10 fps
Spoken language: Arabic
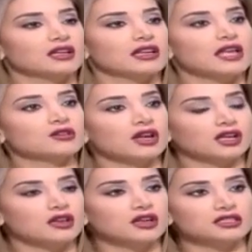لانه رح
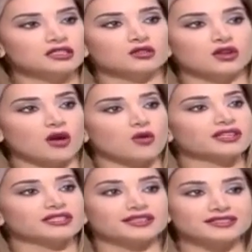نلاحظ انه
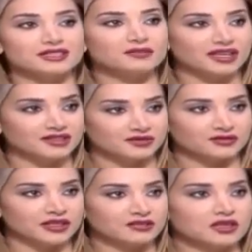العوارض كثير
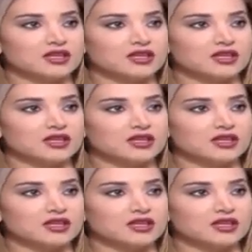مختلفه